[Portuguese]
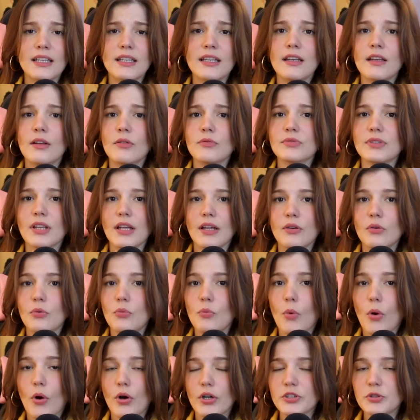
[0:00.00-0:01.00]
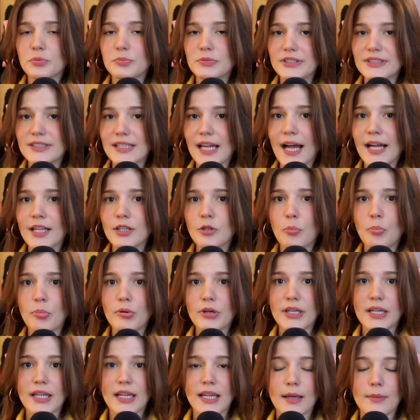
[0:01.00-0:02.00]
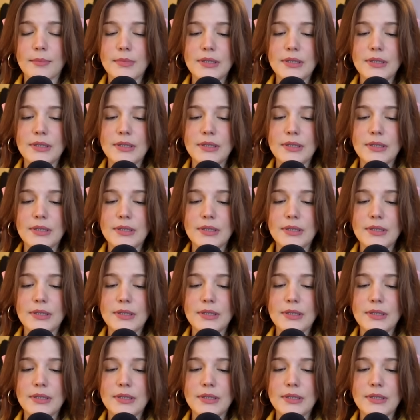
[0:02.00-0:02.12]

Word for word: Não tá num ótimo estado, porque a